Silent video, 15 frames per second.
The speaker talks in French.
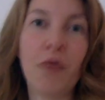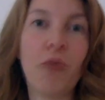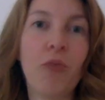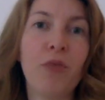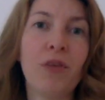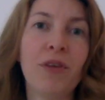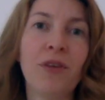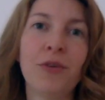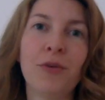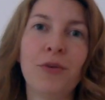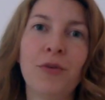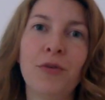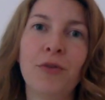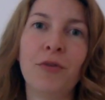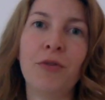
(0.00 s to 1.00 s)
au point
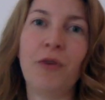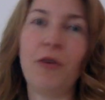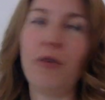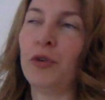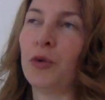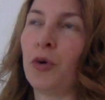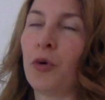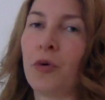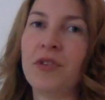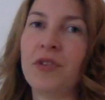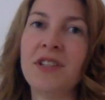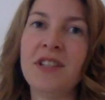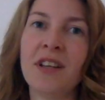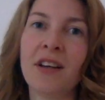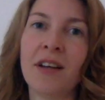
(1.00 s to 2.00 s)
de rendre votre
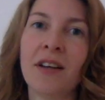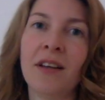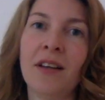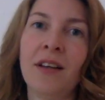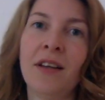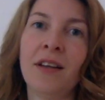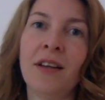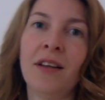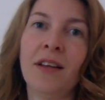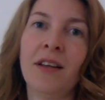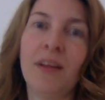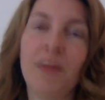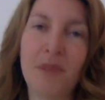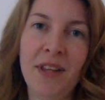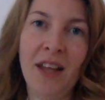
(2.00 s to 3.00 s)
quotidien
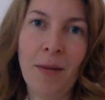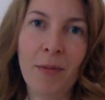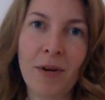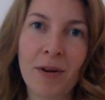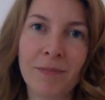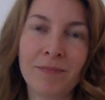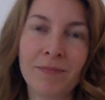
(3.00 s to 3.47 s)
minable